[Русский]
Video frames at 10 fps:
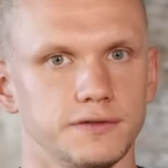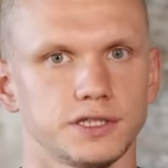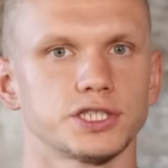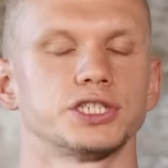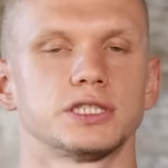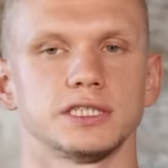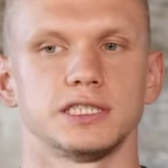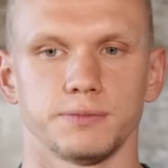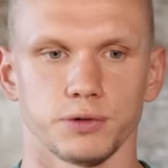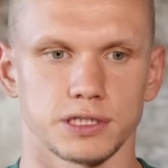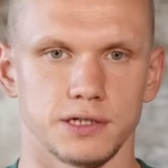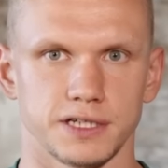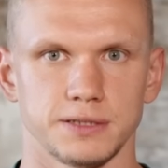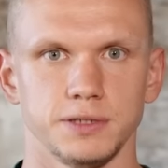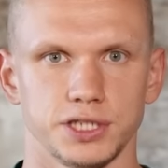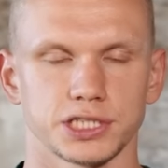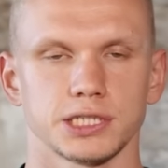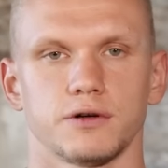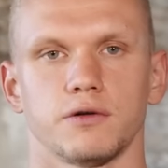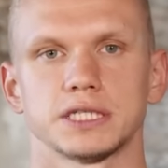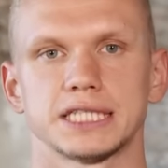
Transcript: дефицит жидкости после 8-часового